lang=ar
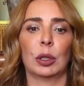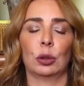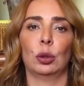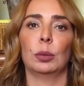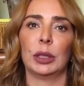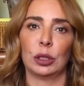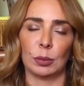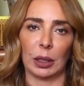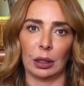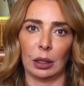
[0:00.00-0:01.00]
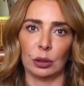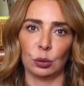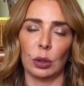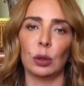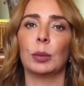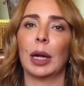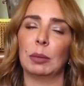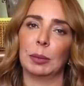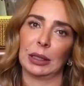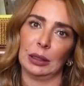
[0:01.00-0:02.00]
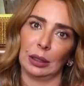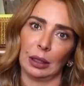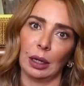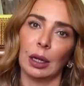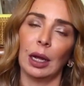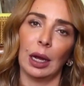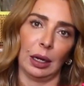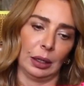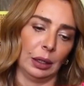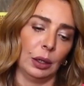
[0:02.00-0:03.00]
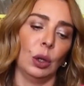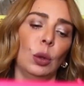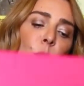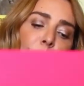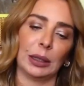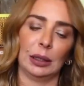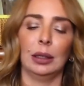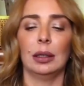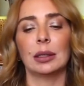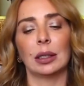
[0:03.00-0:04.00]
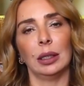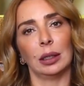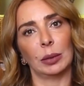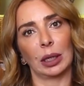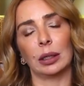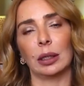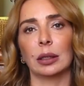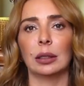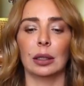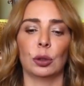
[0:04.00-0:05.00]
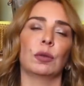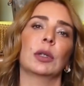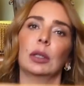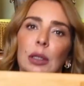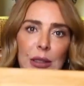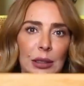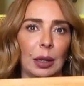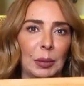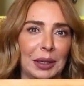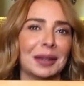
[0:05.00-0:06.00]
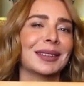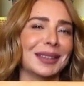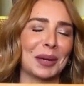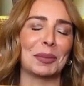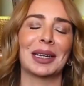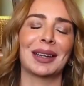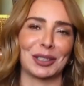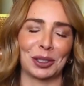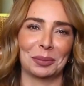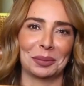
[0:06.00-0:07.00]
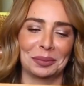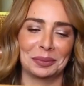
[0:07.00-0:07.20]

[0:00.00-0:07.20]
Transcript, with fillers: برضه بعيش معنا اطول وبعبي بكتيريا اقل وبعدين اذا نحن بنغير كثير يفضل نستعمل دائما الخشب